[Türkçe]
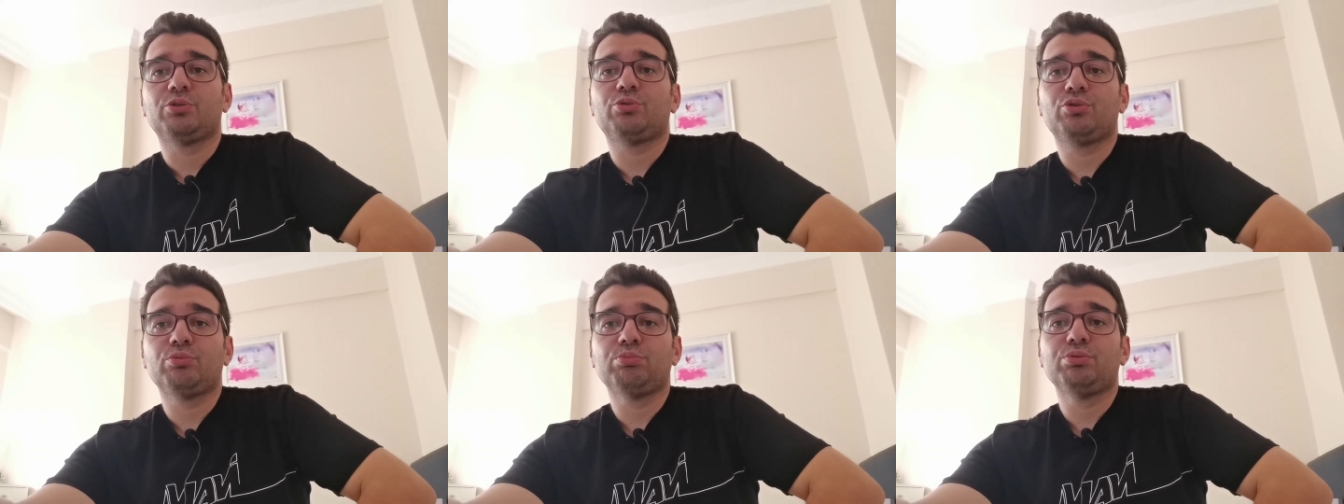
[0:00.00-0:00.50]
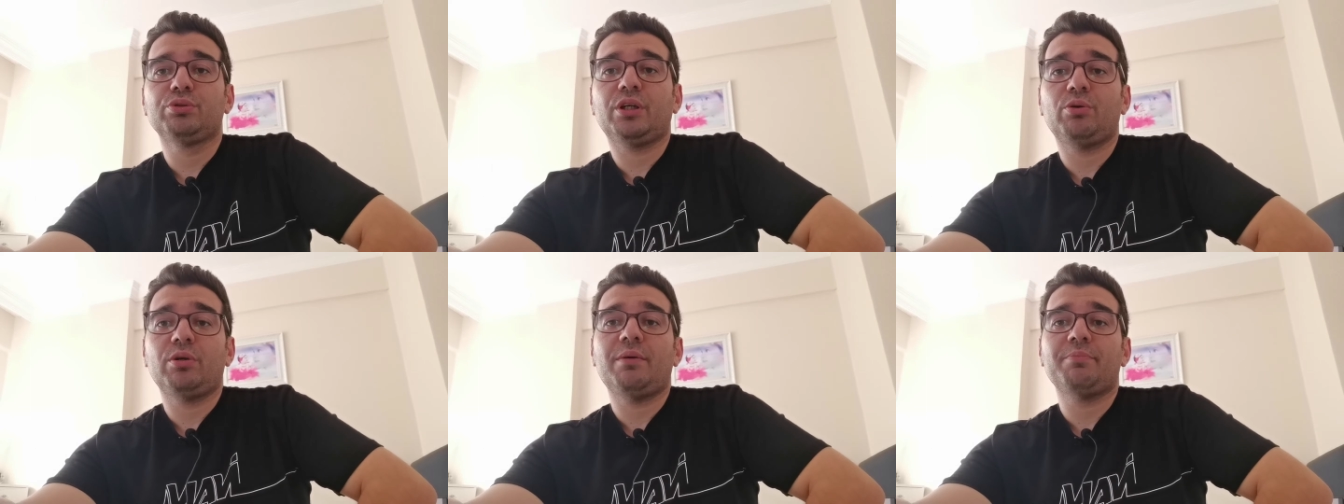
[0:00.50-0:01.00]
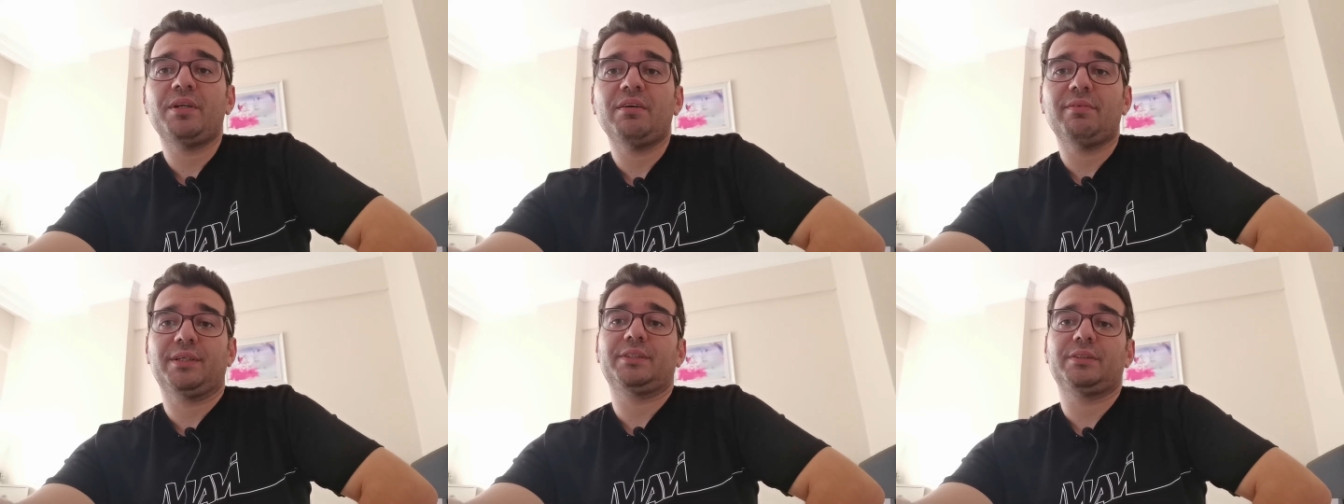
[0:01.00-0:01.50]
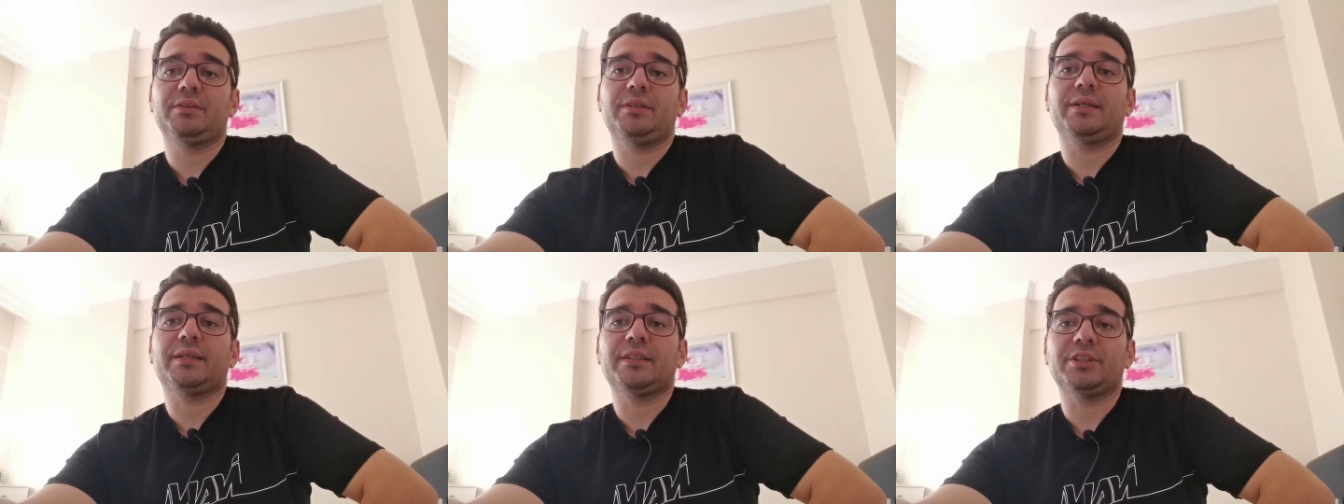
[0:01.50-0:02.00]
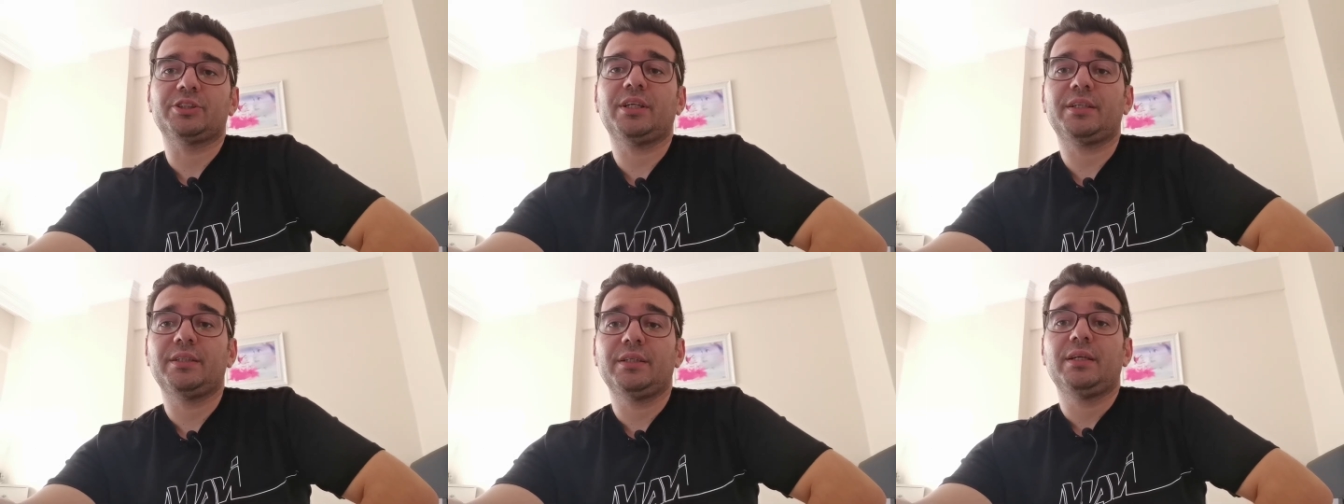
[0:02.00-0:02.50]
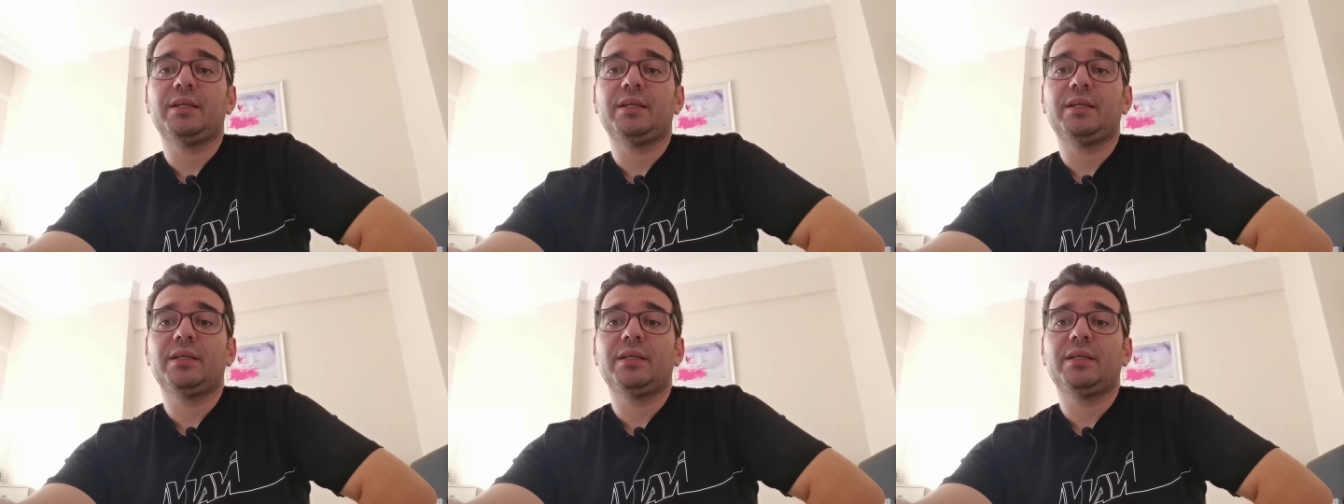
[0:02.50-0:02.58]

Çünkü bundan ölen bile var arkadaşlar.